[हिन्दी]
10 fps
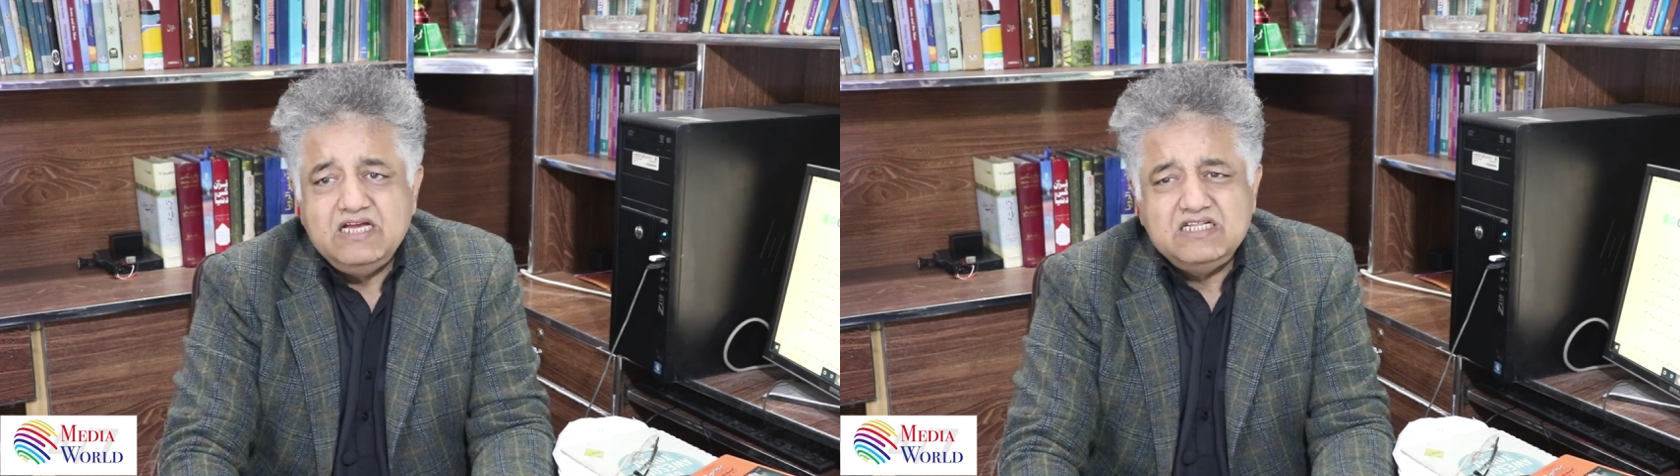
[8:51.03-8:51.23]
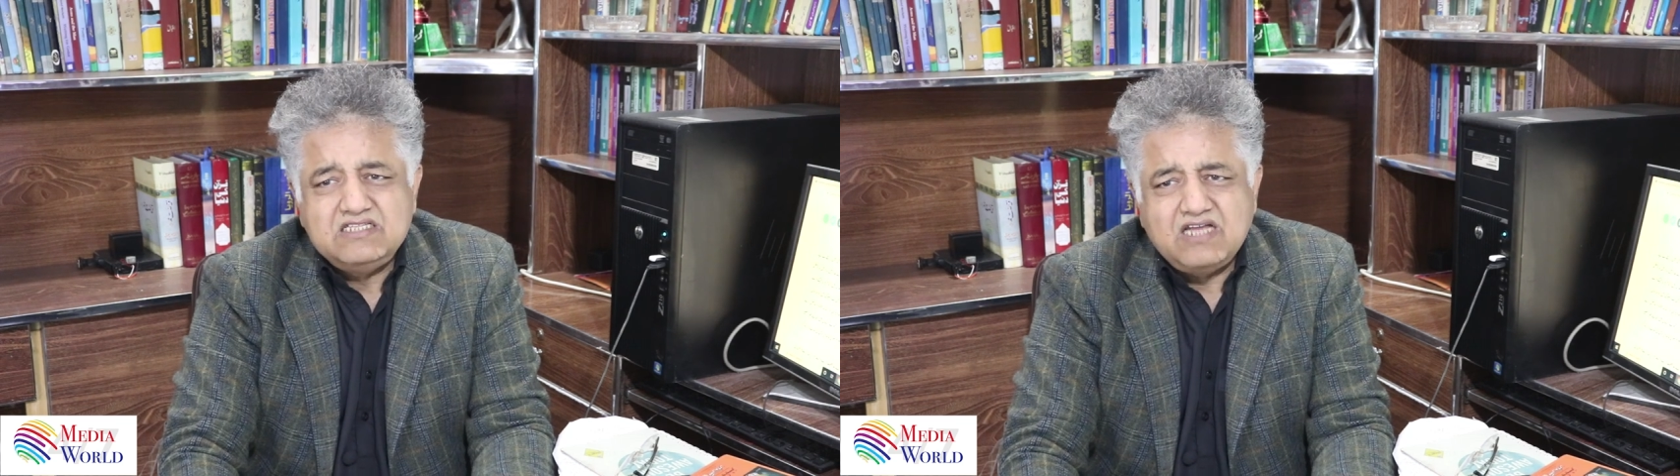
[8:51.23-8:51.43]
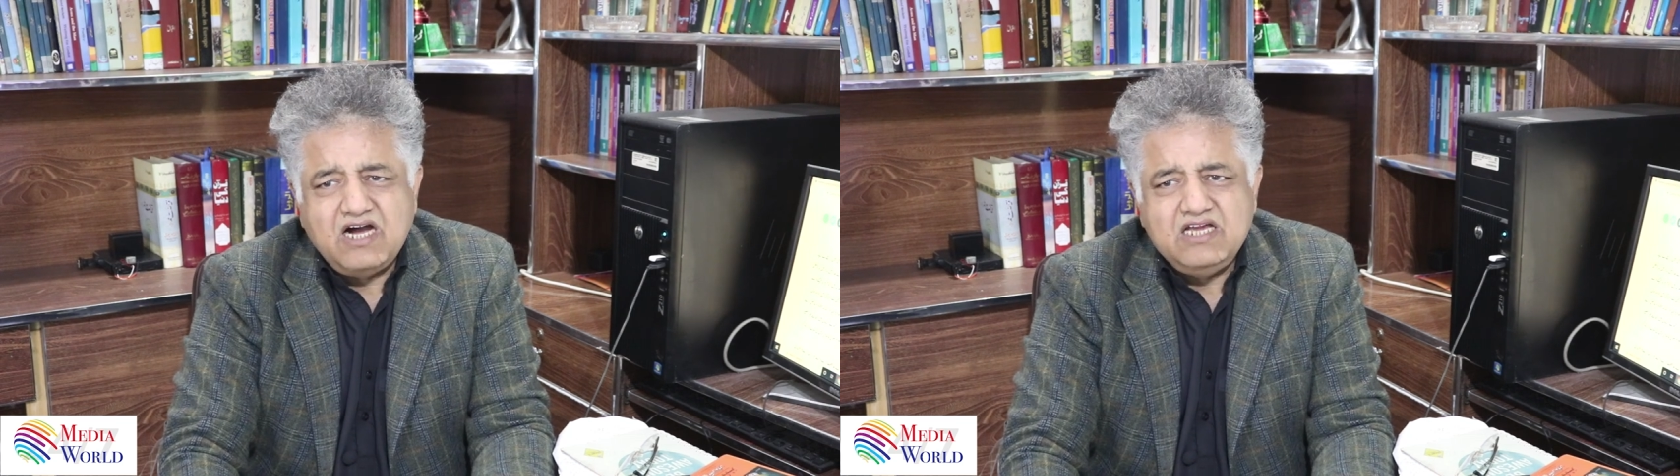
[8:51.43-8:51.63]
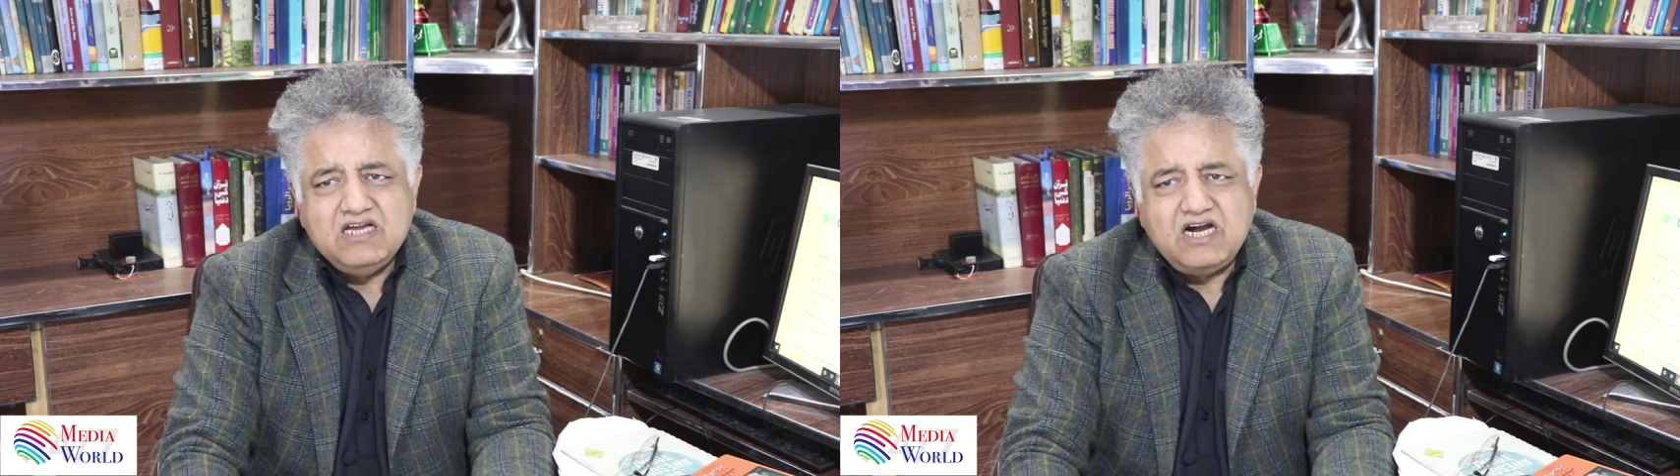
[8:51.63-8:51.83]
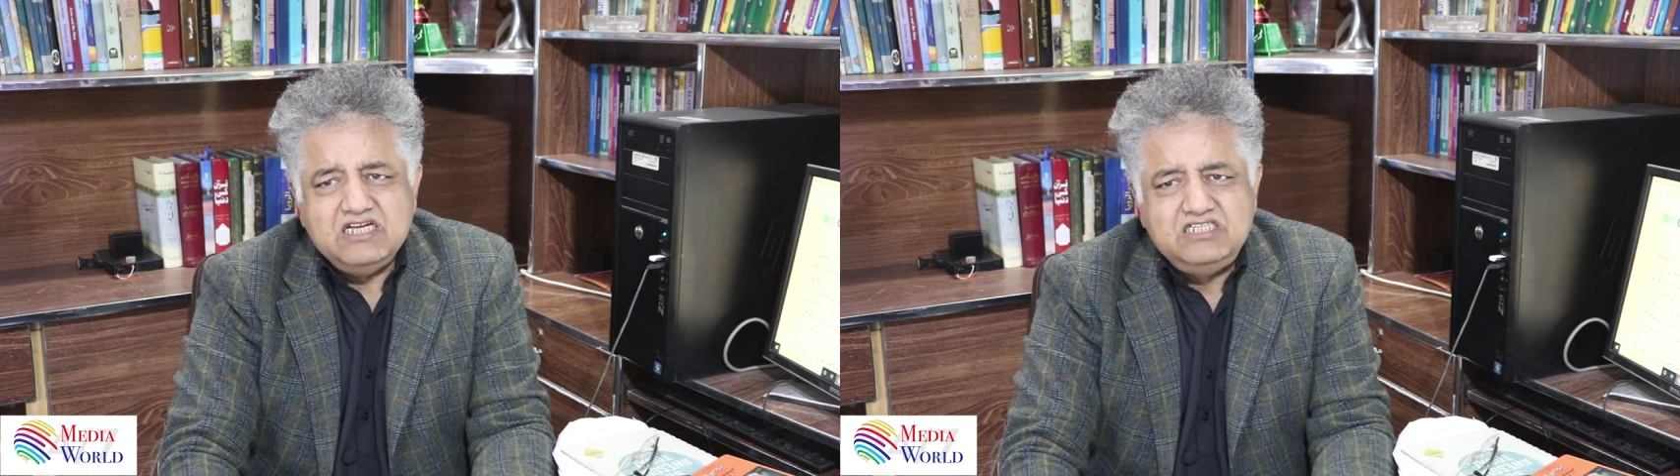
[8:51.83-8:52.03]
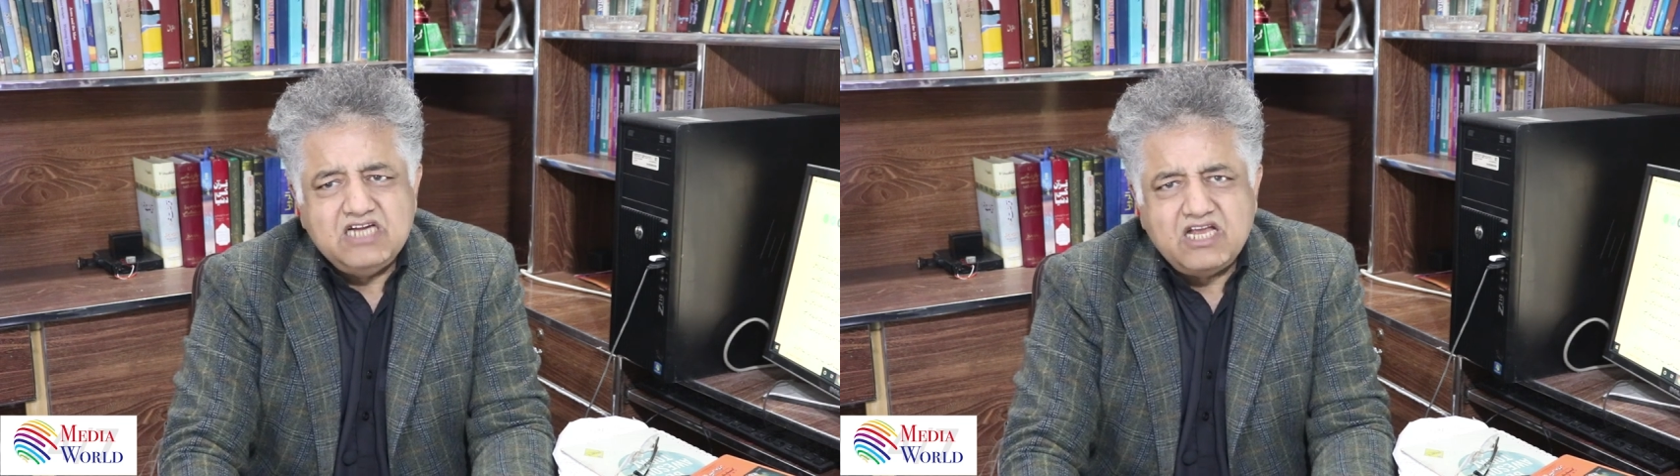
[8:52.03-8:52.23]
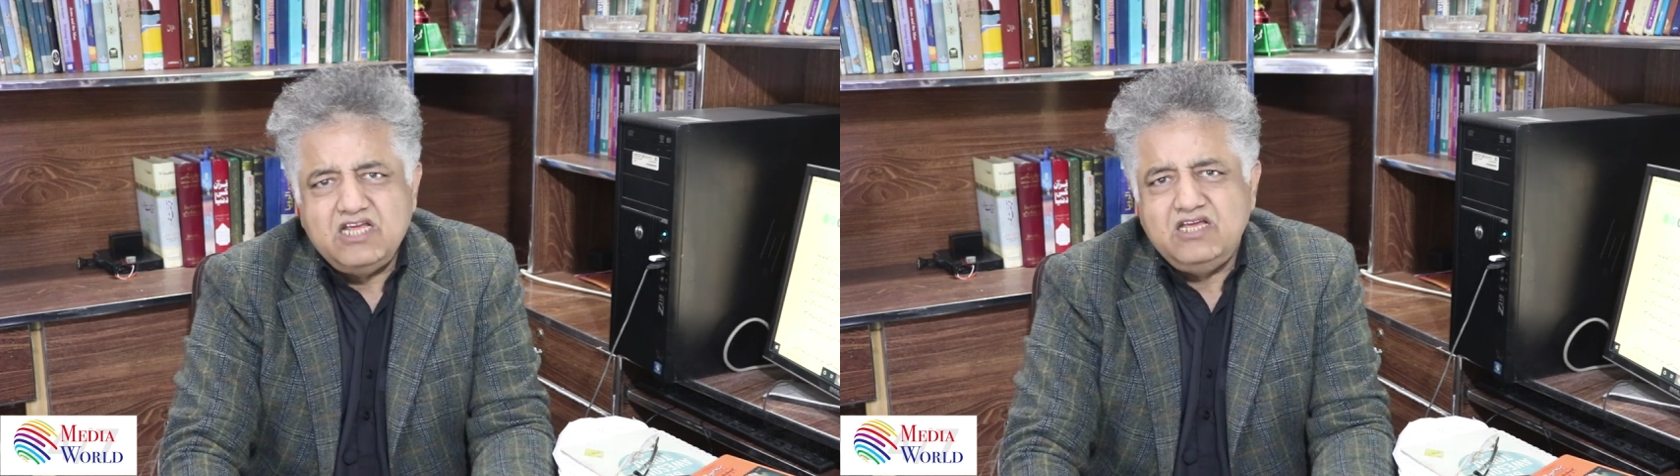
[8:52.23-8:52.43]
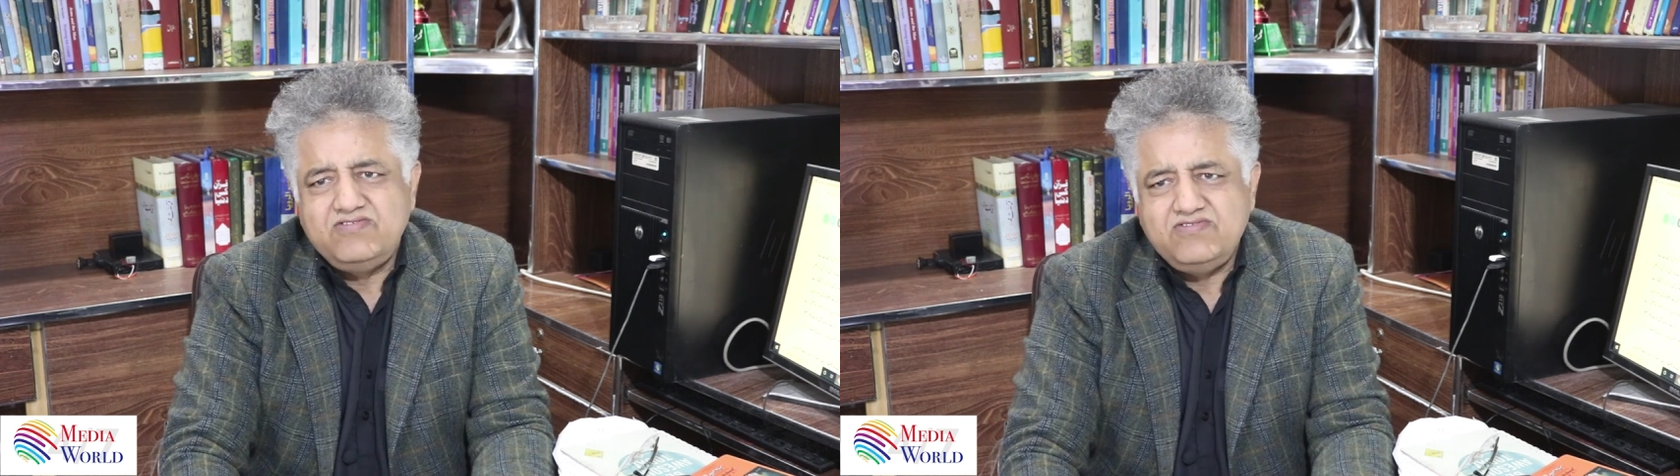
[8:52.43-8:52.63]
इंतहाई
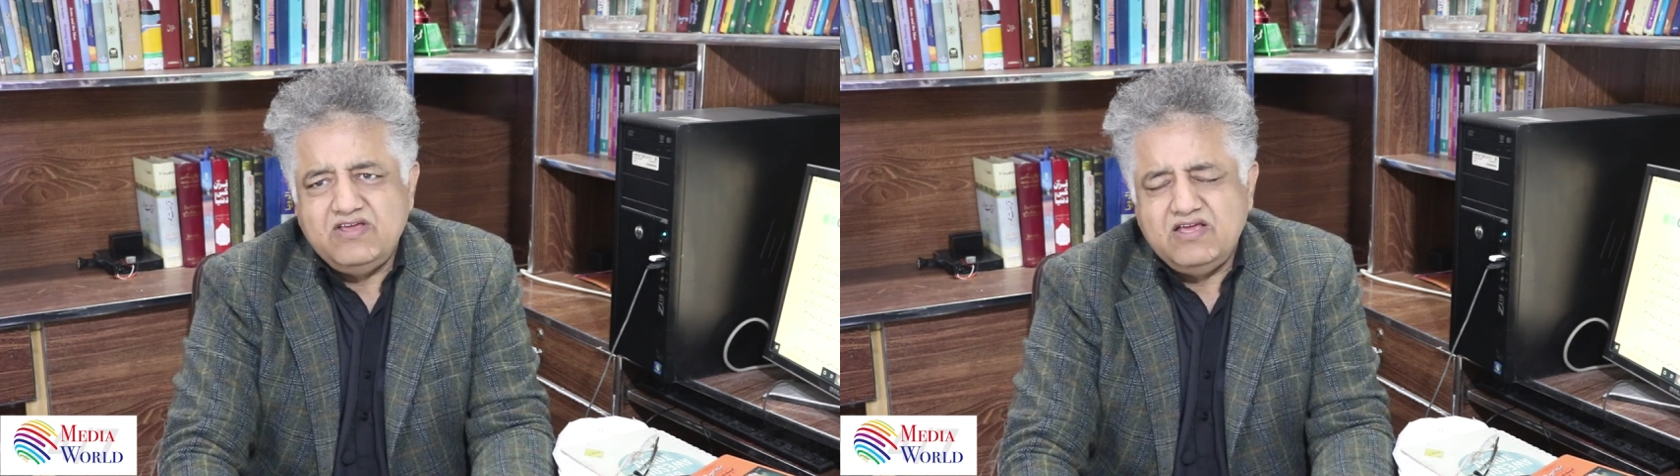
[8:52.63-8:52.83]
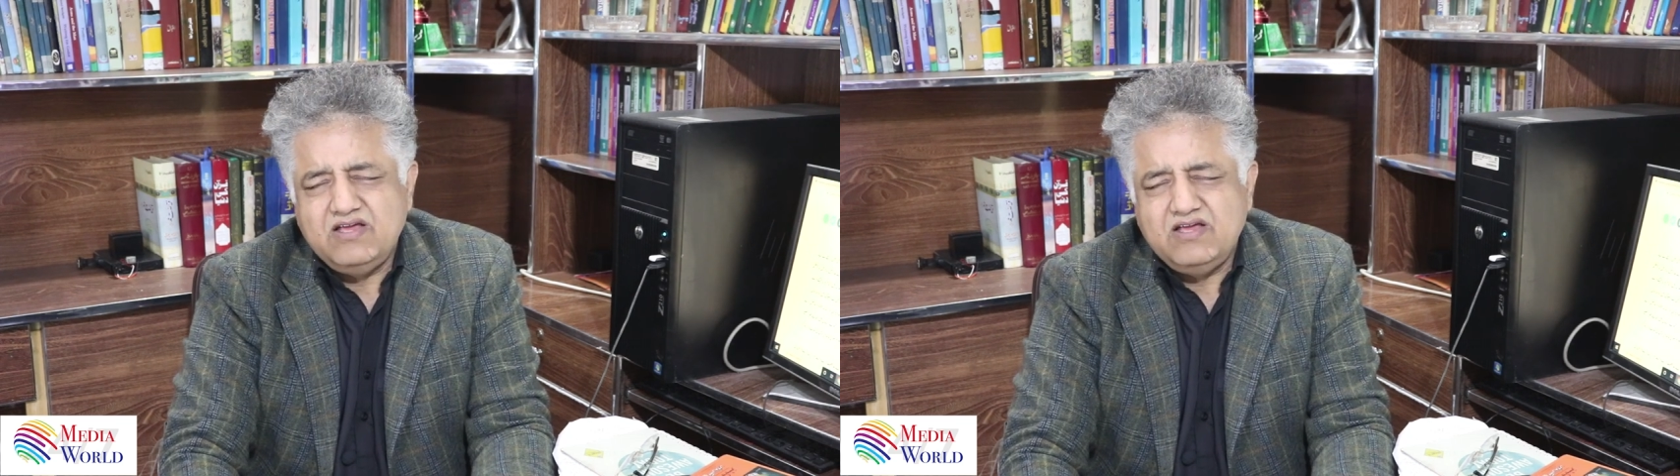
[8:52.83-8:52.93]
अजारी से